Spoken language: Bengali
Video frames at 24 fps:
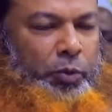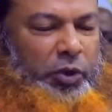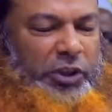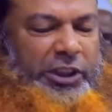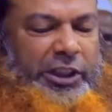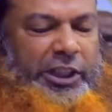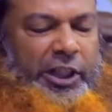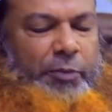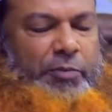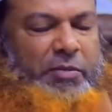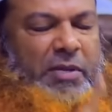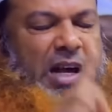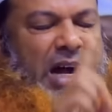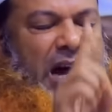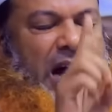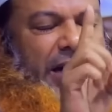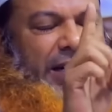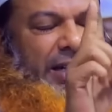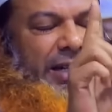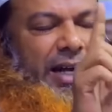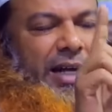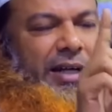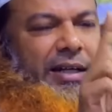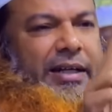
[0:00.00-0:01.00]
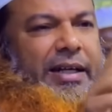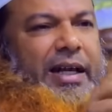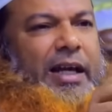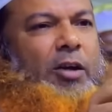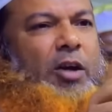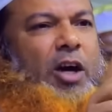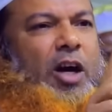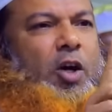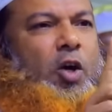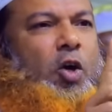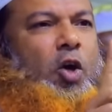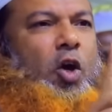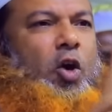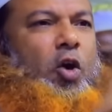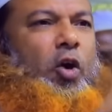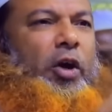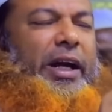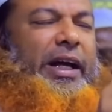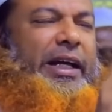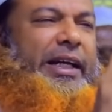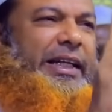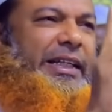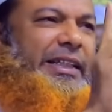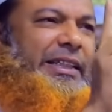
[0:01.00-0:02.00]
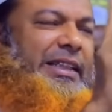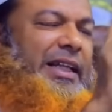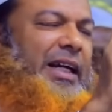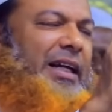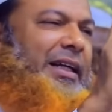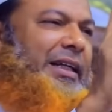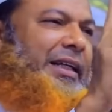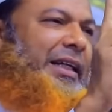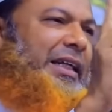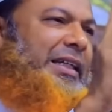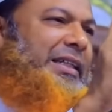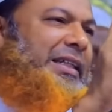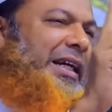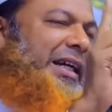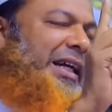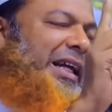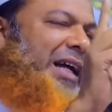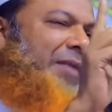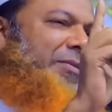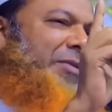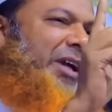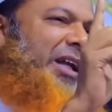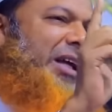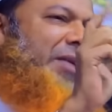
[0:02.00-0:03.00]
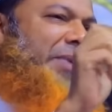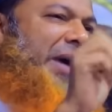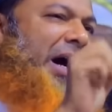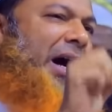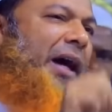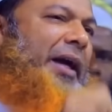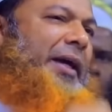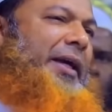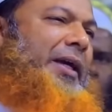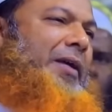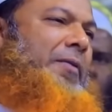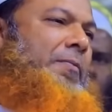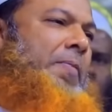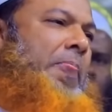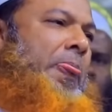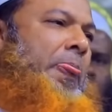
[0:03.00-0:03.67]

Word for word: মুসলিম গার্ডিয়ানকে লক্ষ্য করে খ্রিস্টান টিচারেরা বলে ভাই